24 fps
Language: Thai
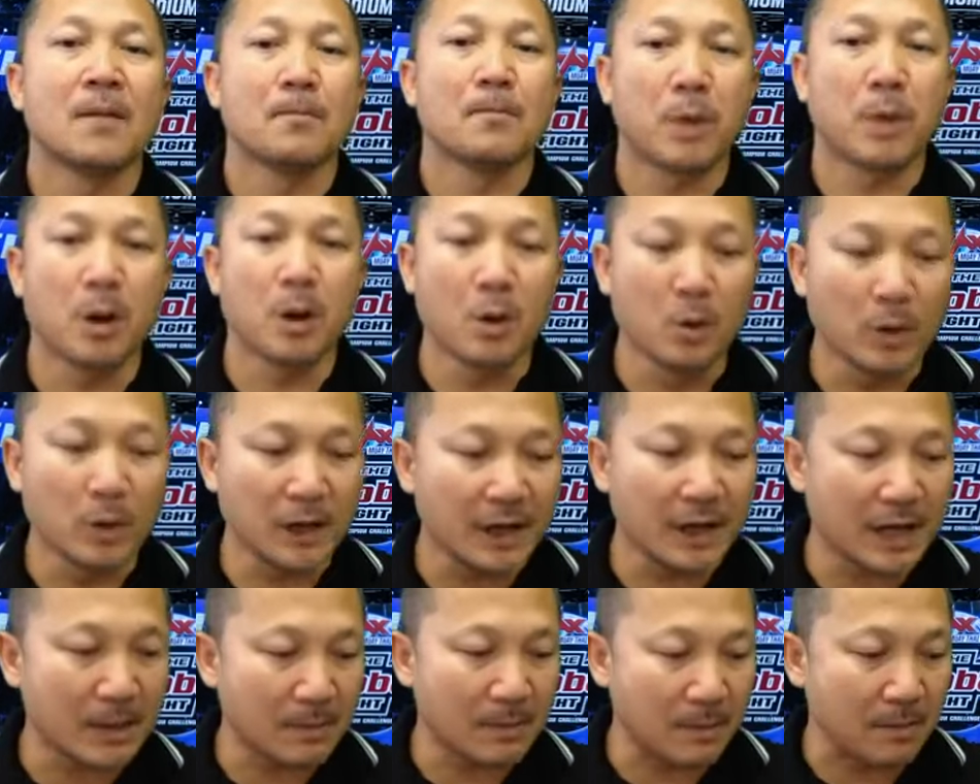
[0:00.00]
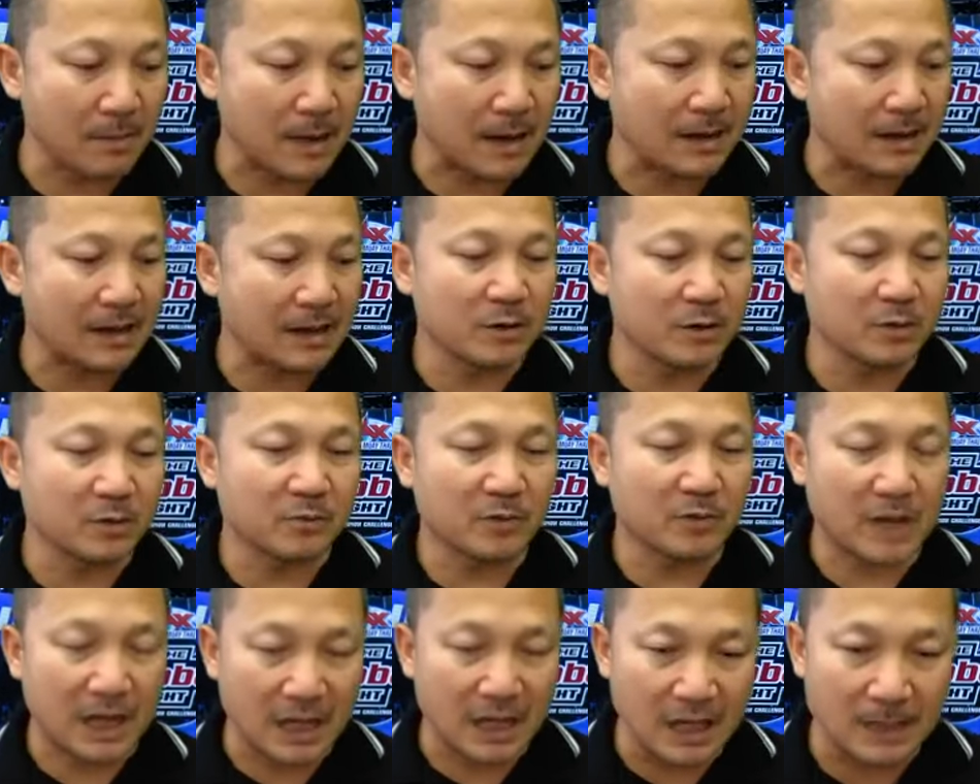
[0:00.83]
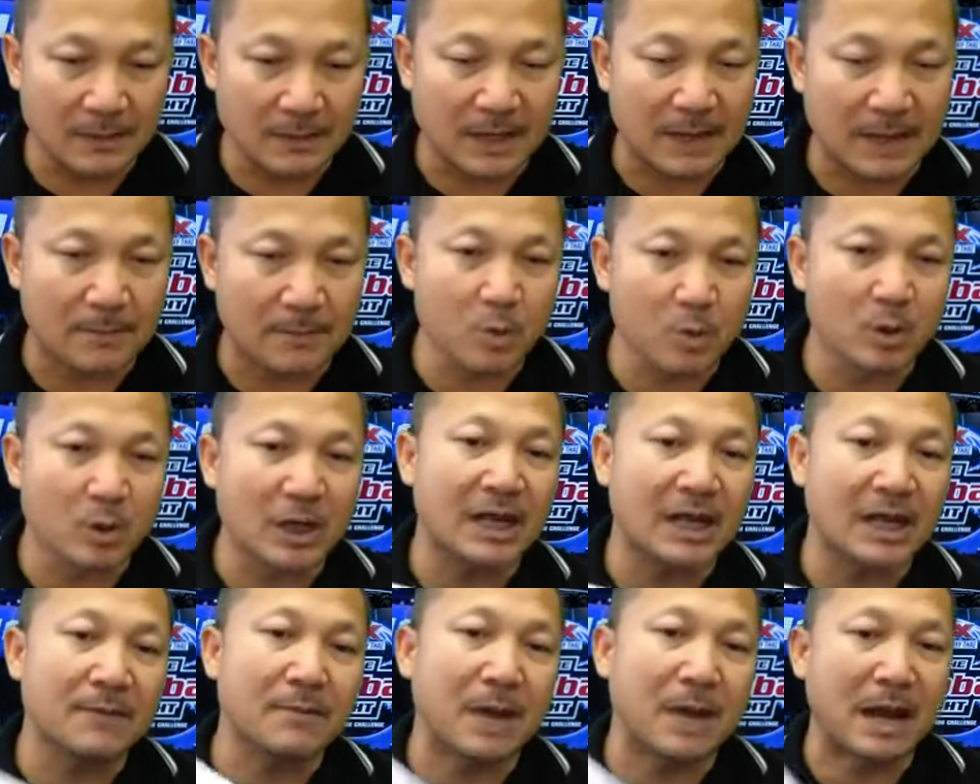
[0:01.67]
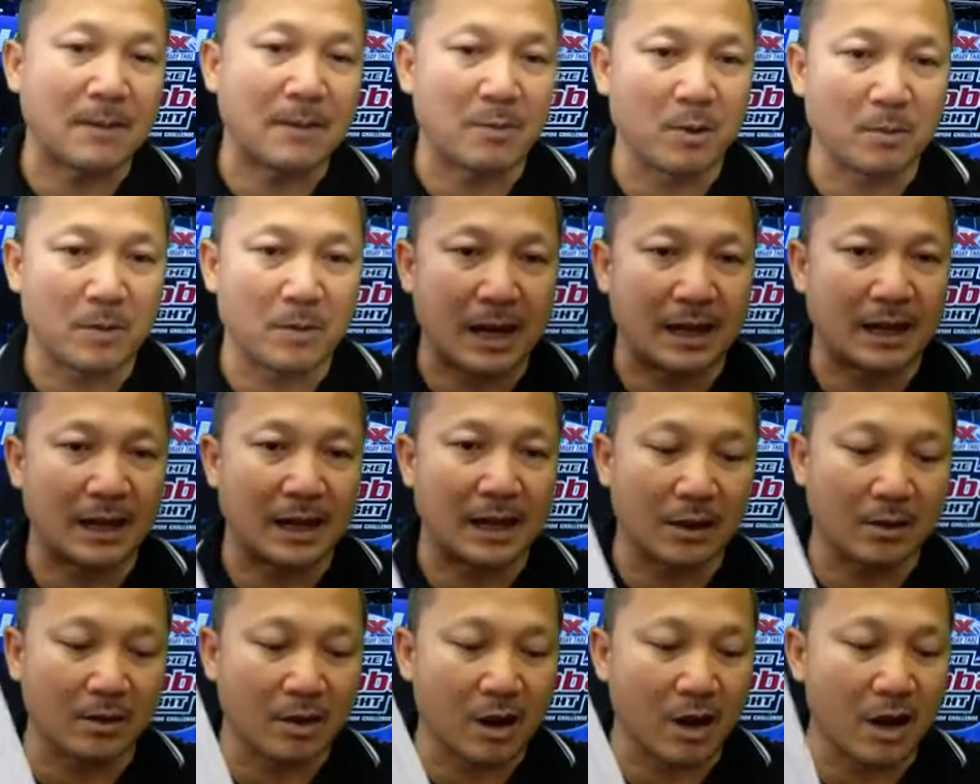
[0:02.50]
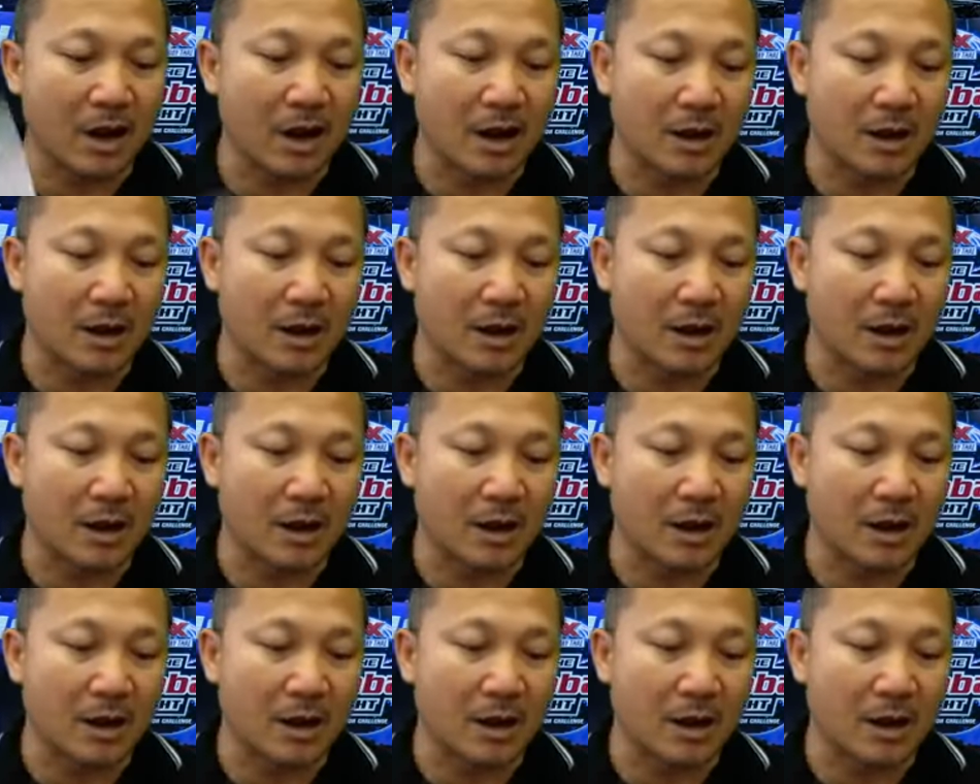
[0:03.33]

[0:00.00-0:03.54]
พรุ่งนี้ครับกับการไลฟ์สดอย่าลืมนะครับพรุ่งนี้มาพบกันแล้วก็